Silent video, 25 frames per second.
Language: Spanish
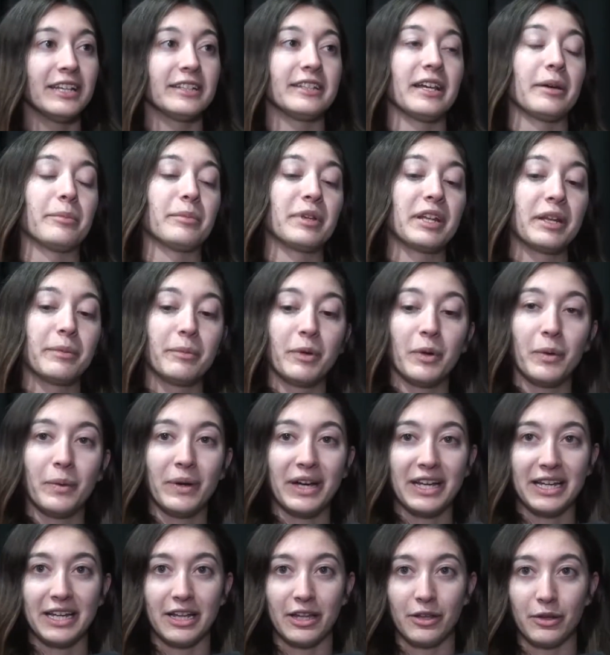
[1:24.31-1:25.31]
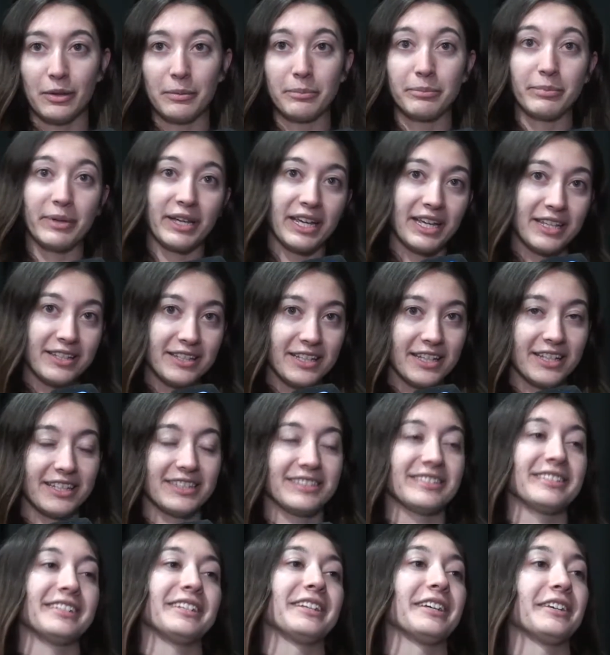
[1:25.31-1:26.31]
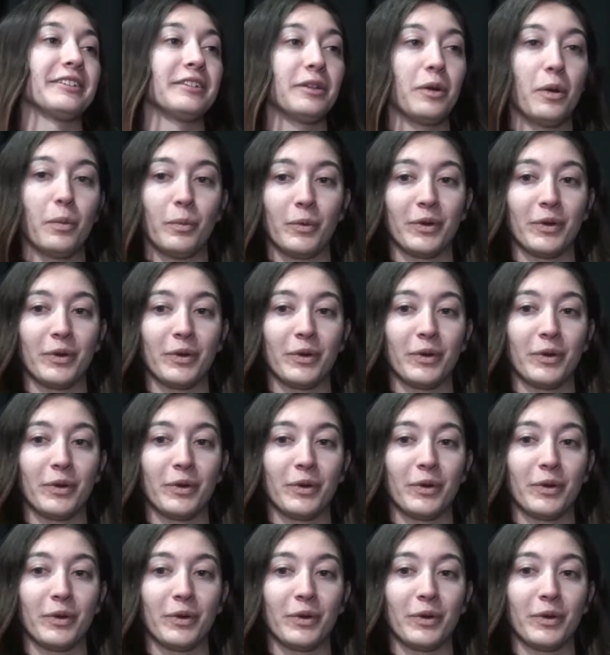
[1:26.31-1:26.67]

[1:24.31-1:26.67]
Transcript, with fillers: también hemos bailado en peñas, así que estamos